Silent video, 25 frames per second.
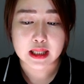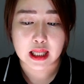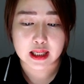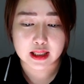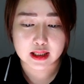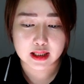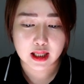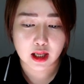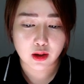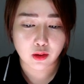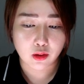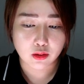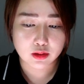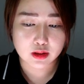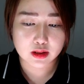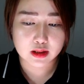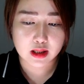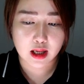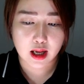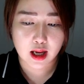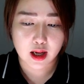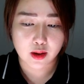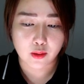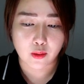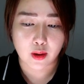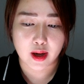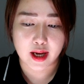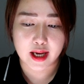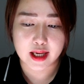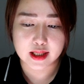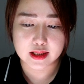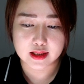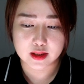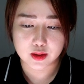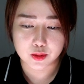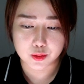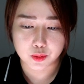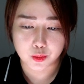다른 학원이나
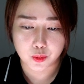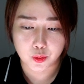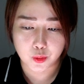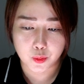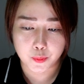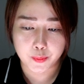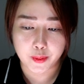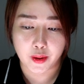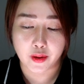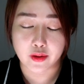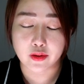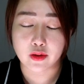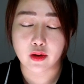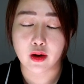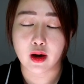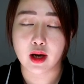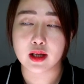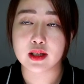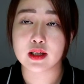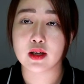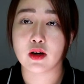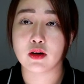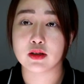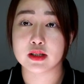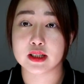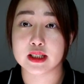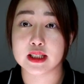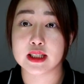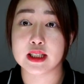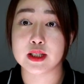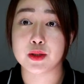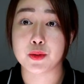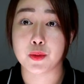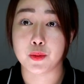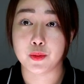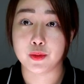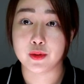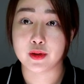과외 등으로 변경하는
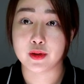것이